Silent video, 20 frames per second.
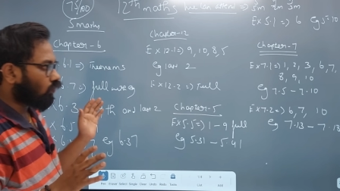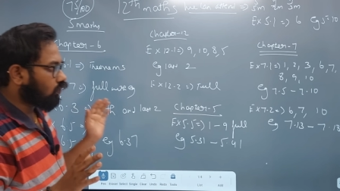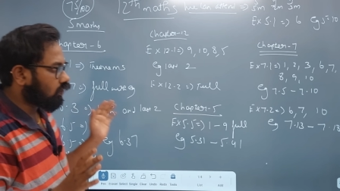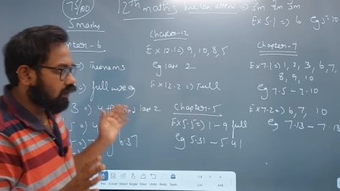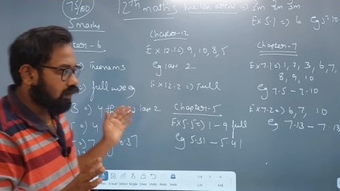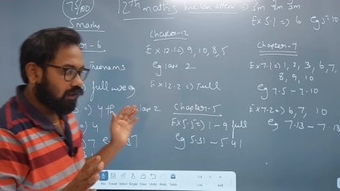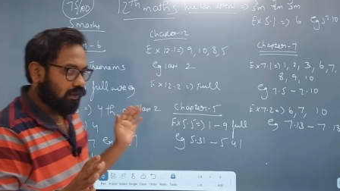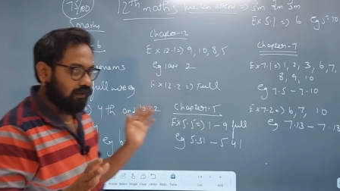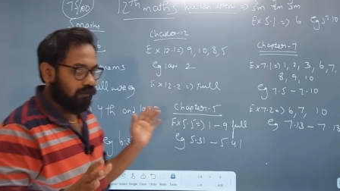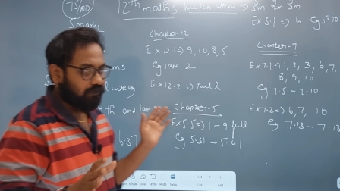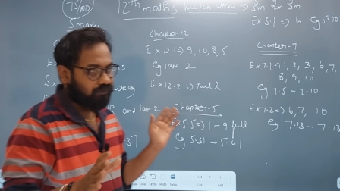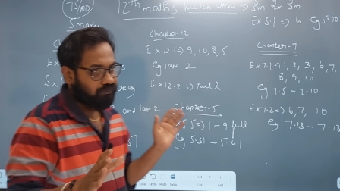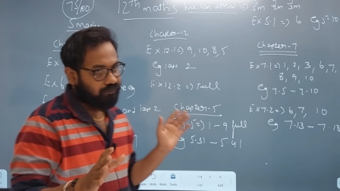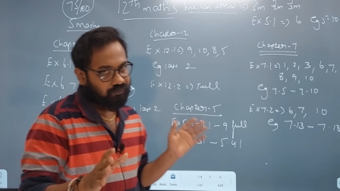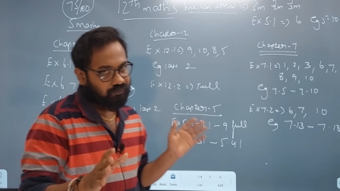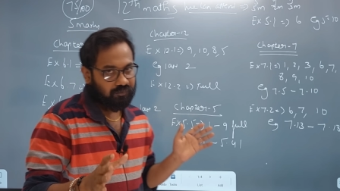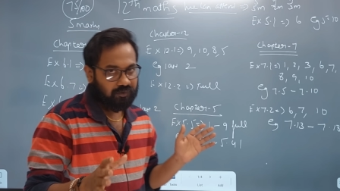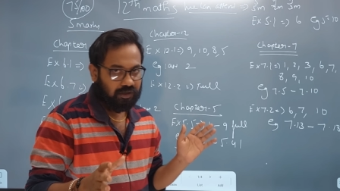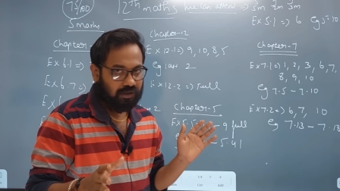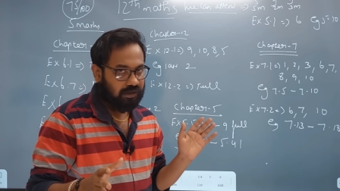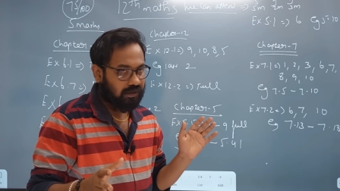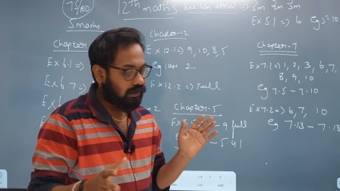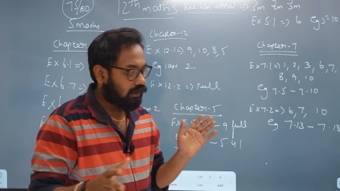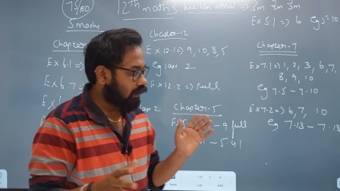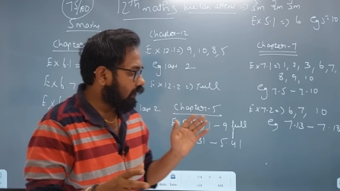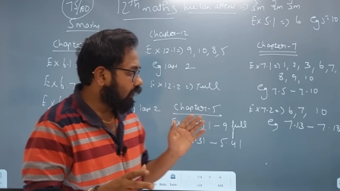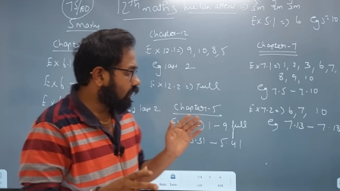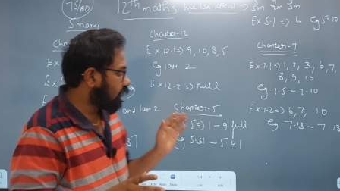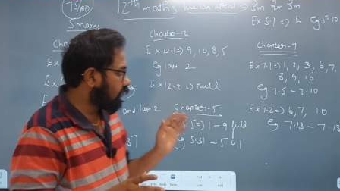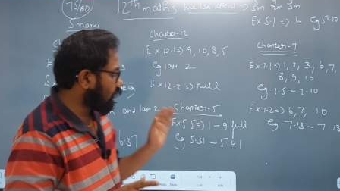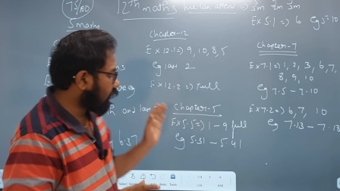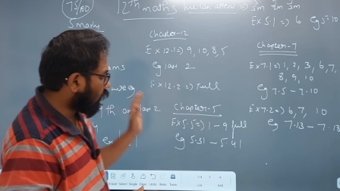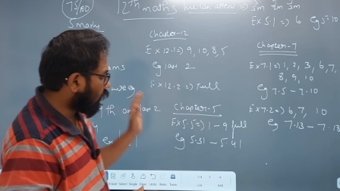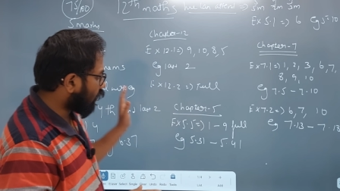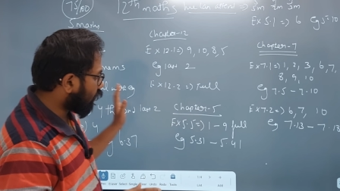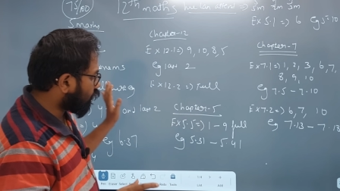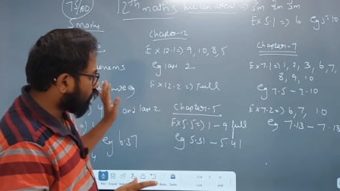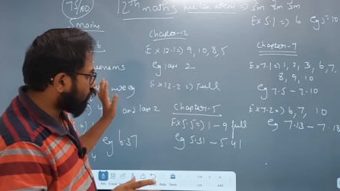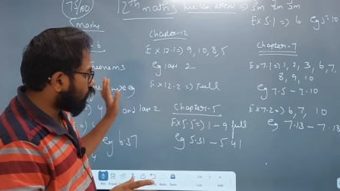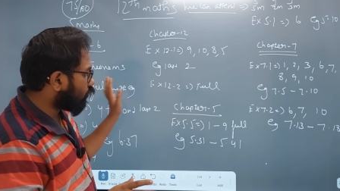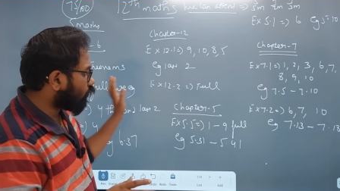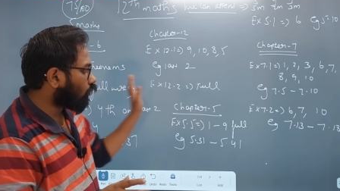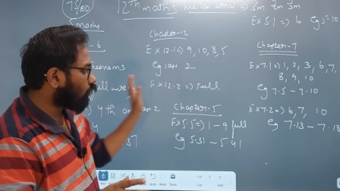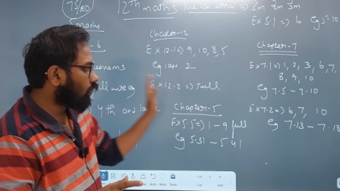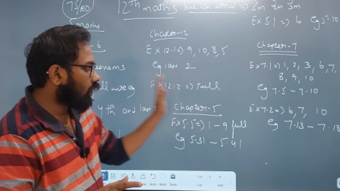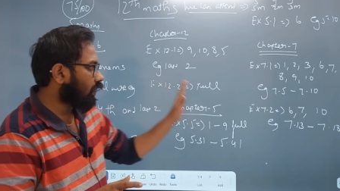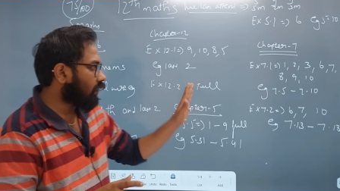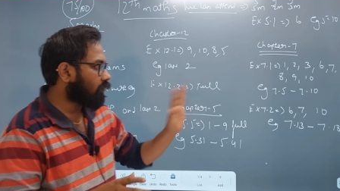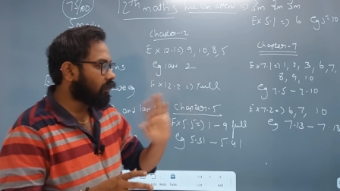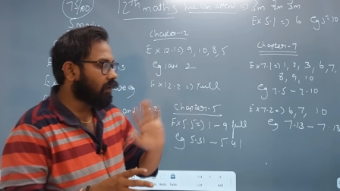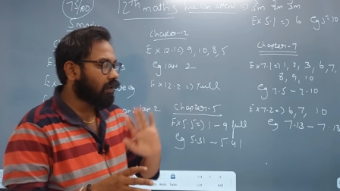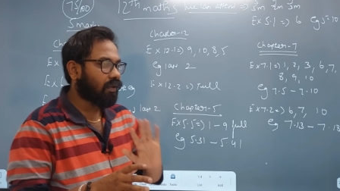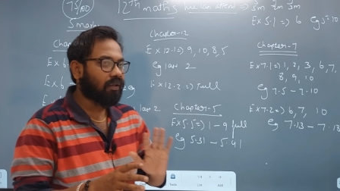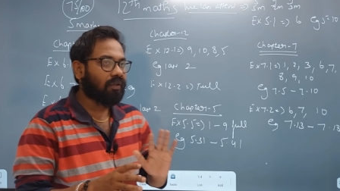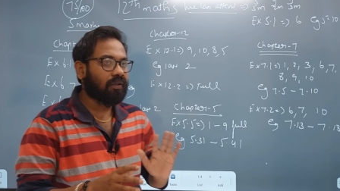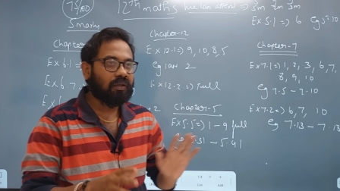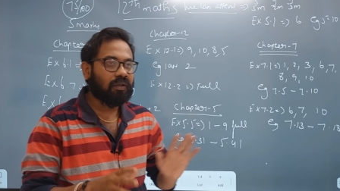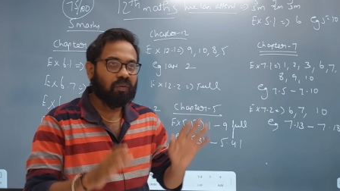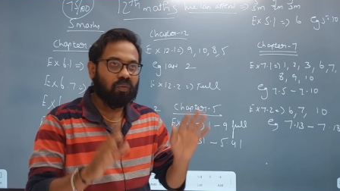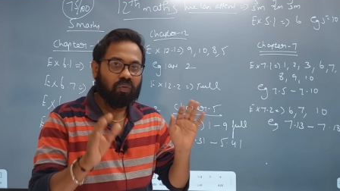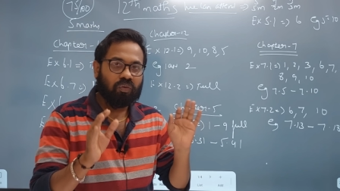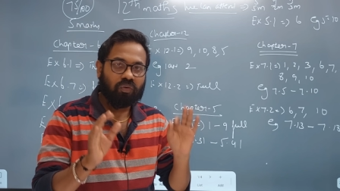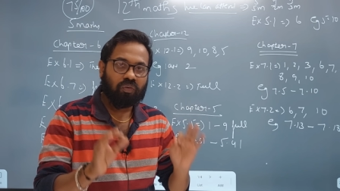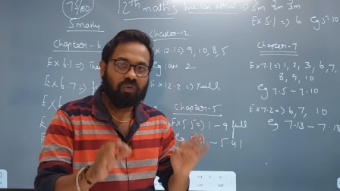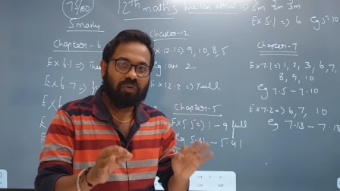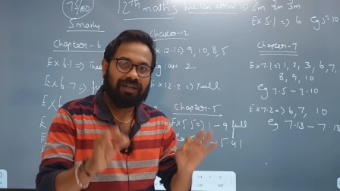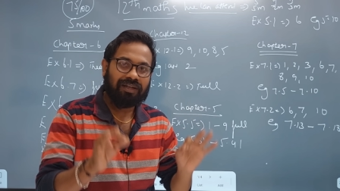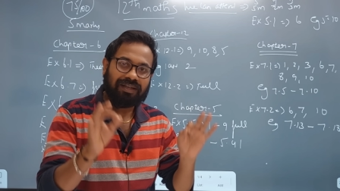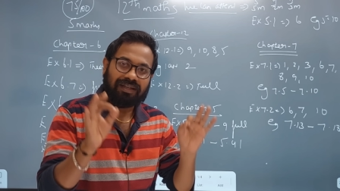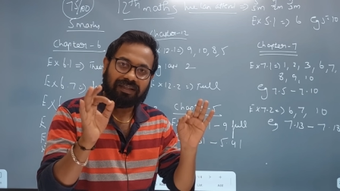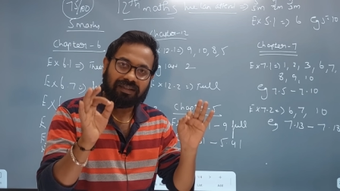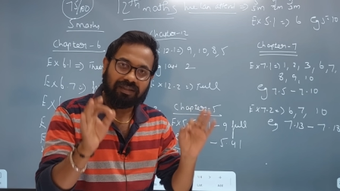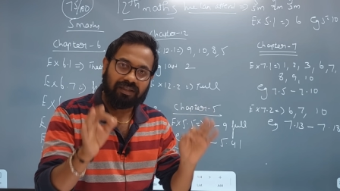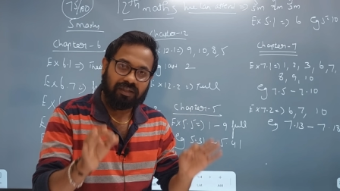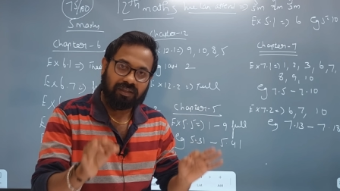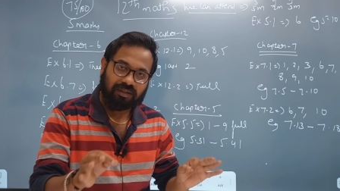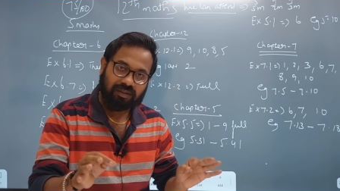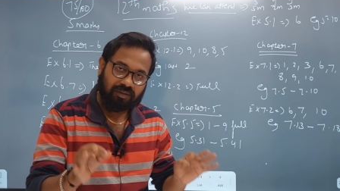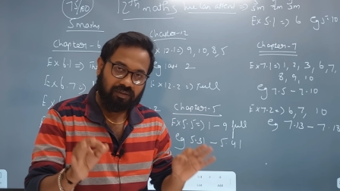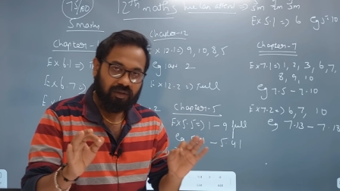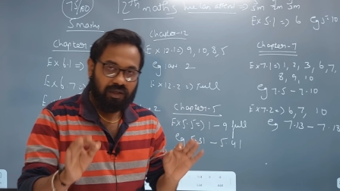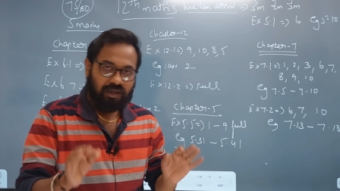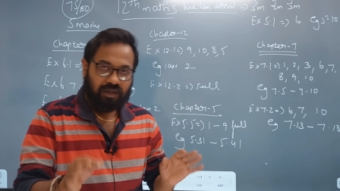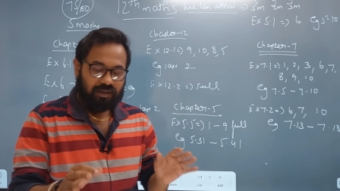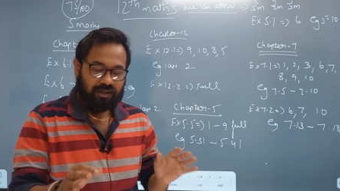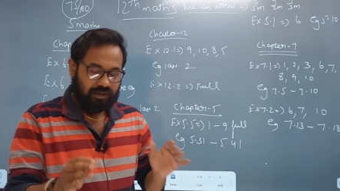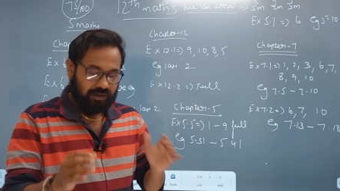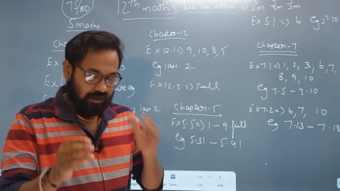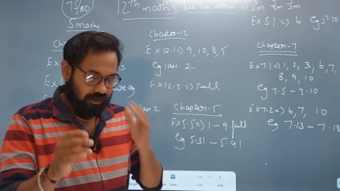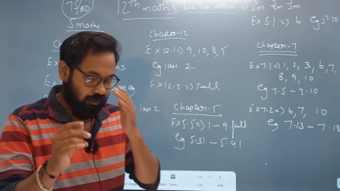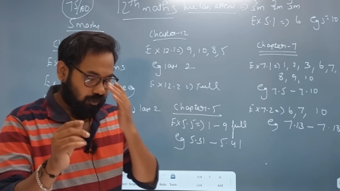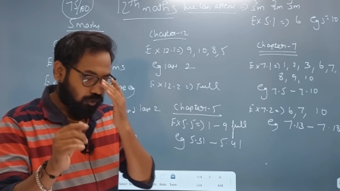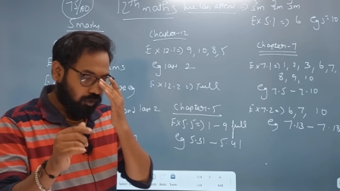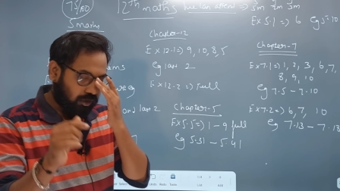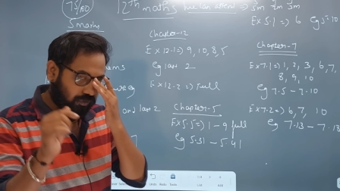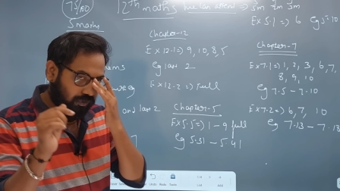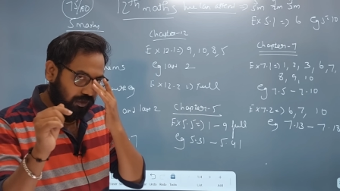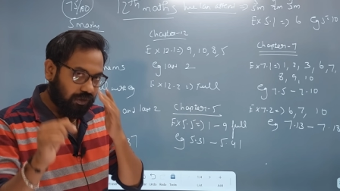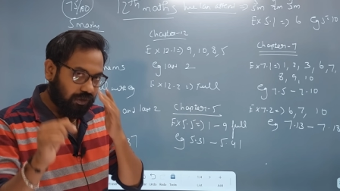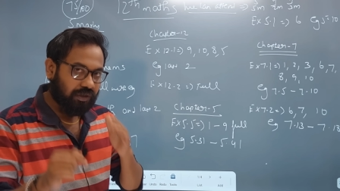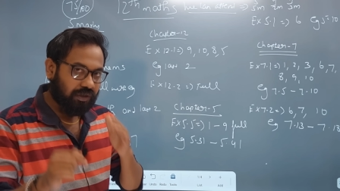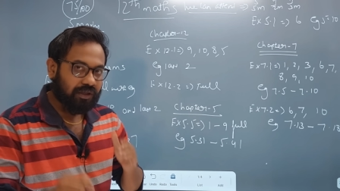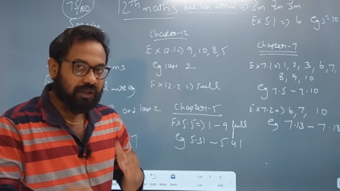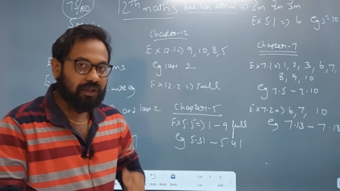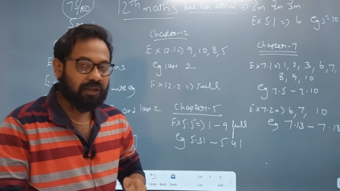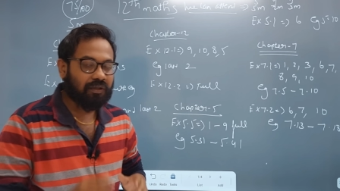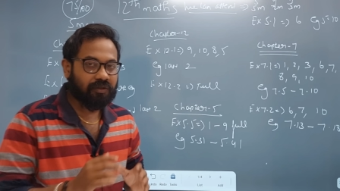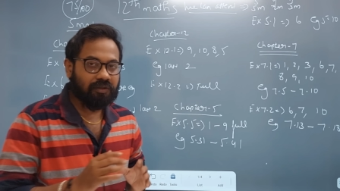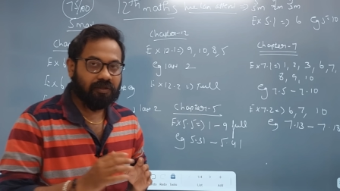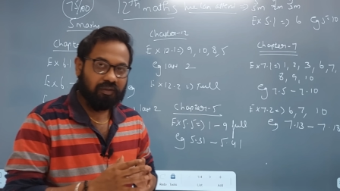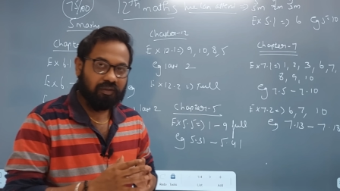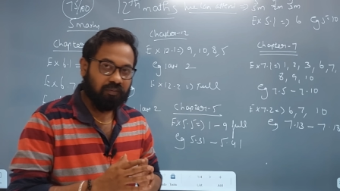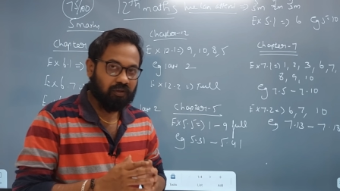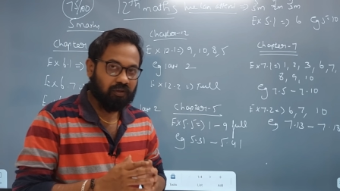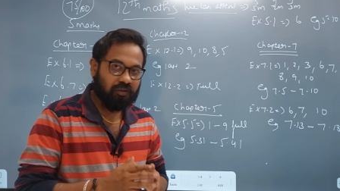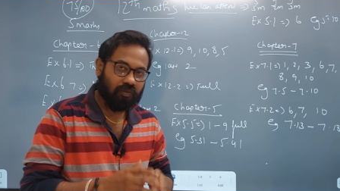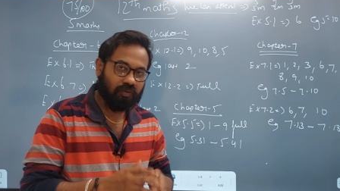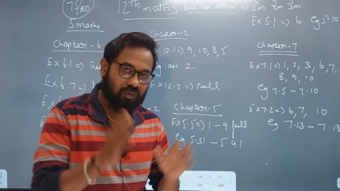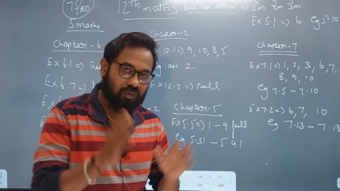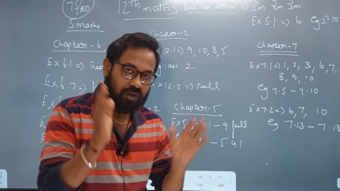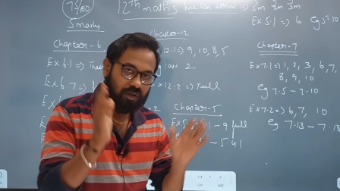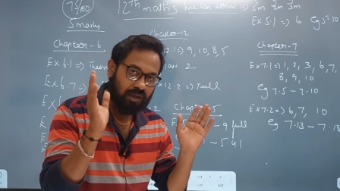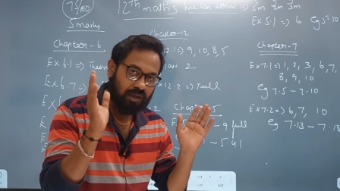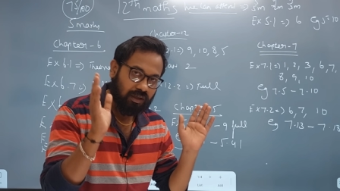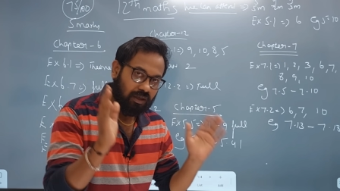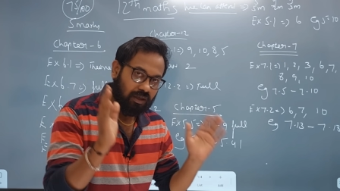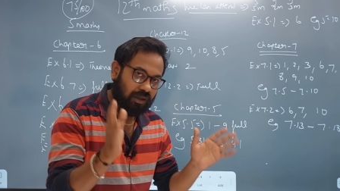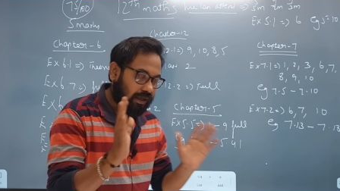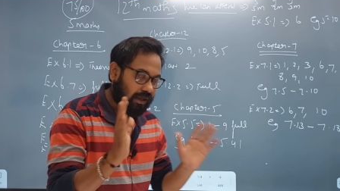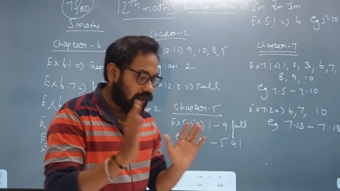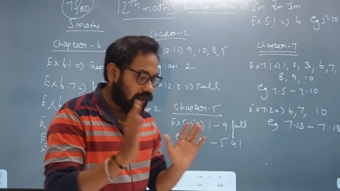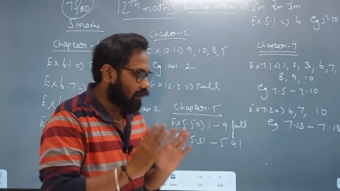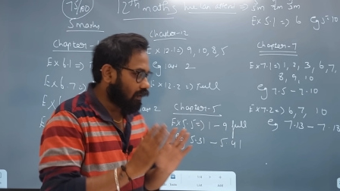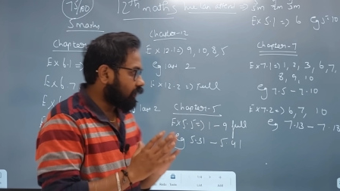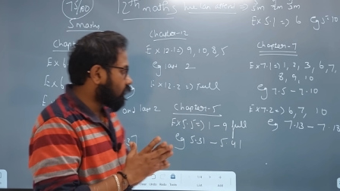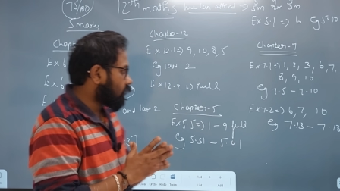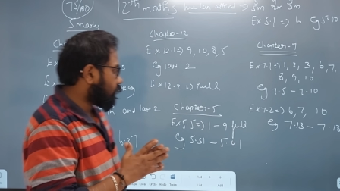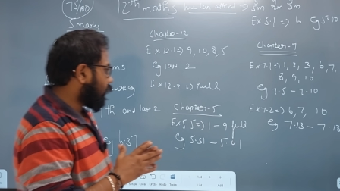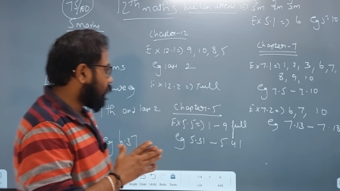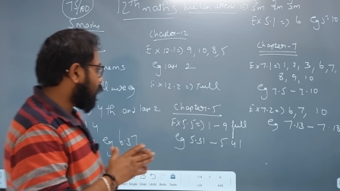கொடுத்துருந்தேன் நீங்கள் நான் இங்கே ஏதாவது உங்களுக்கு புரியாத மாதிரி இருந்ததுன்னா ஒன்றும் இல்லை நேற்று எடுத்து நேற்று போட்ட வீடியோ நான் கீழே டிஸ்கிரிப்ஷன் பாக்ஸில் கொடுக்குறேன் அதில் எடுத்து